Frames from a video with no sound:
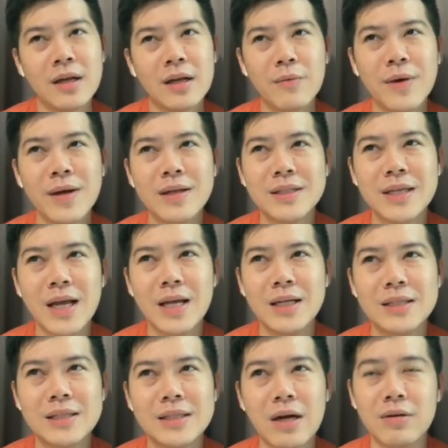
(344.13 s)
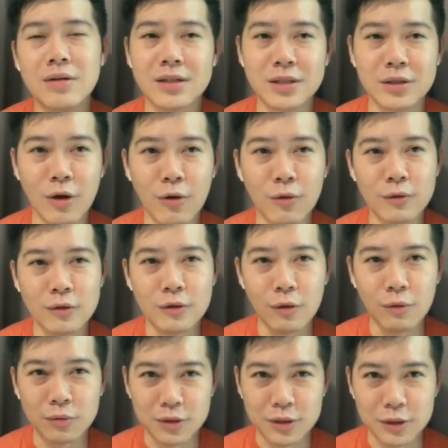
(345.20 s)
因为在交易的时候，
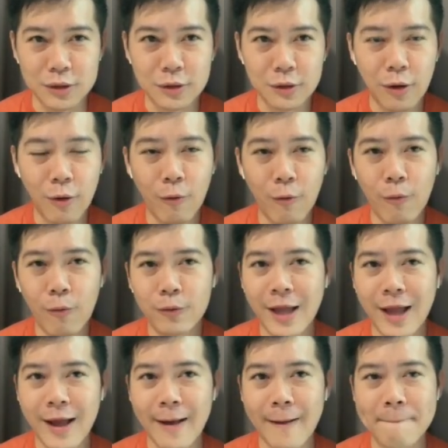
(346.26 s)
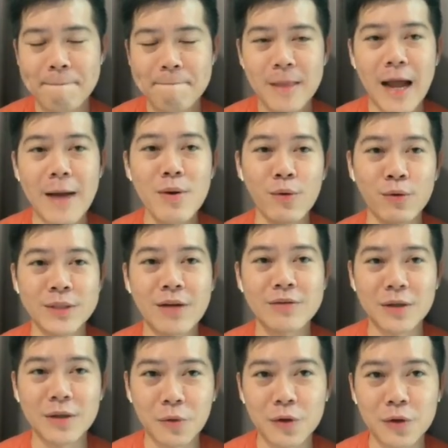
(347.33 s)
有时候它还没有造
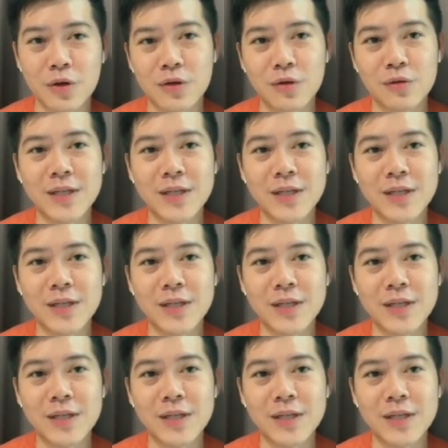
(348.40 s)
成亏损，